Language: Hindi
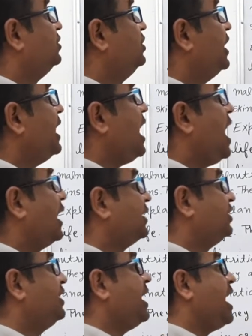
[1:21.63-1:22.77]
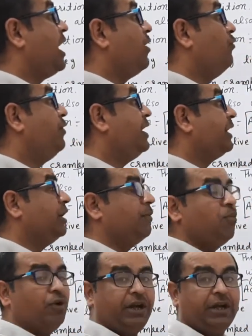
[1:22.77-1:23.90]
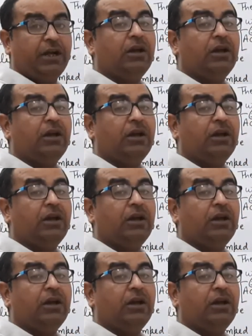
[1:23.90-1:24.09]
दे आर थिन एंड वीक इन बॉडी